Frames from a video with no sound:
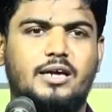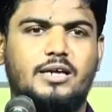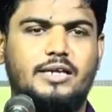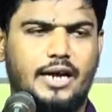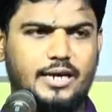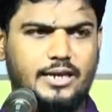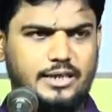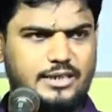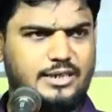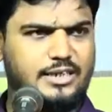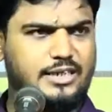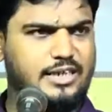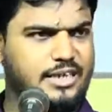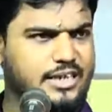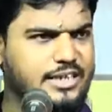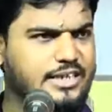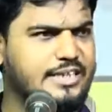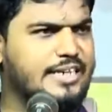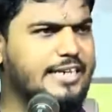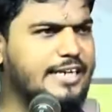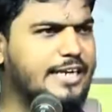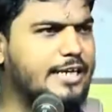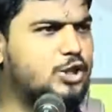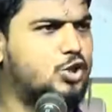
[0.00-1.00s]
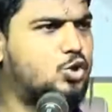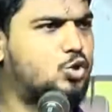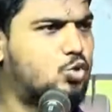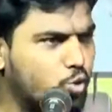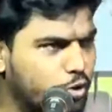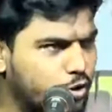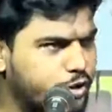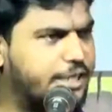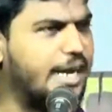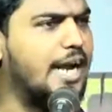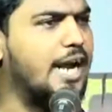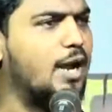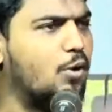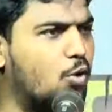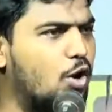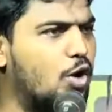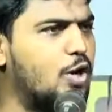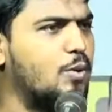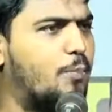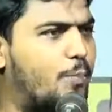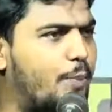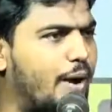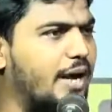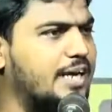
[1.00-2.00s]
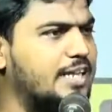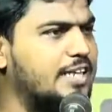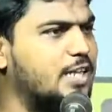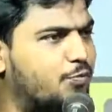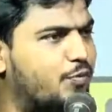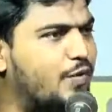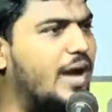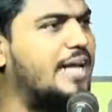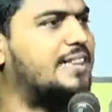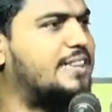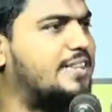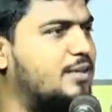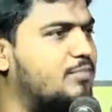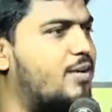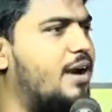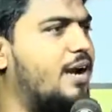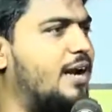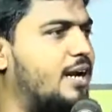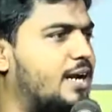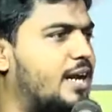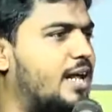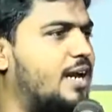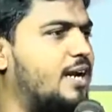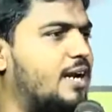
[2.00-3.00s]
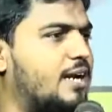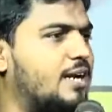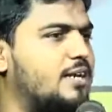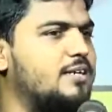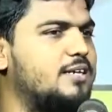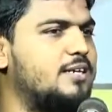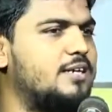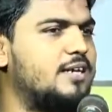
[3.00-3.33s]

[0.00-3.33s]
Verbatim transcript: என் இருதய துண்டில் ஒரு பகுதி ஃபாத்திமா என்றார்கள்